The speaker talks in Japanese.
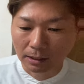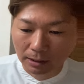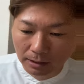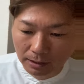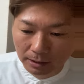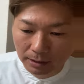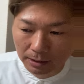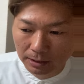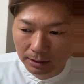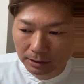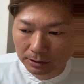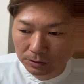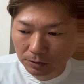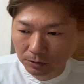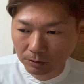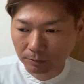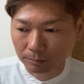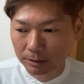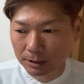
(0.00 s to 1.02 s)
えー、そ
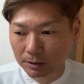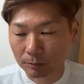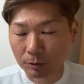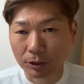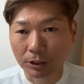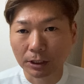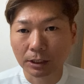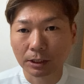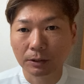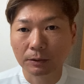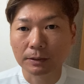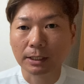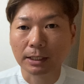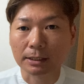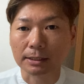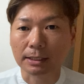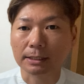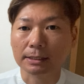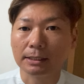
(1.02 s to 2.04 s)
の見積もりを
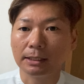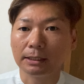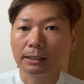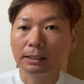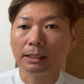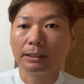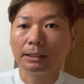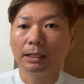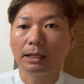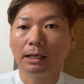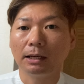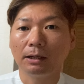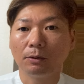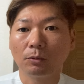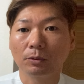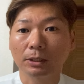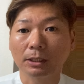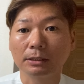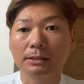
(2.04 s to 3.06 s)
ね、させていただいた
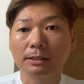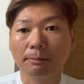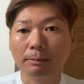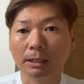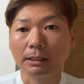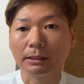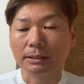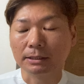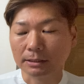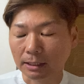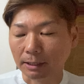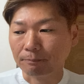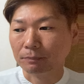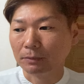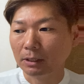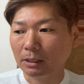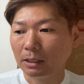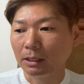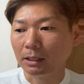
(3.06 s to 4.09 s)
お客様はですね、
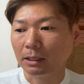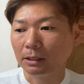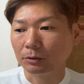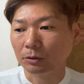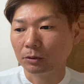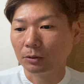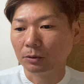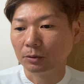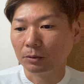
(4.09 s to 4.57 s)
えっ、ー、と、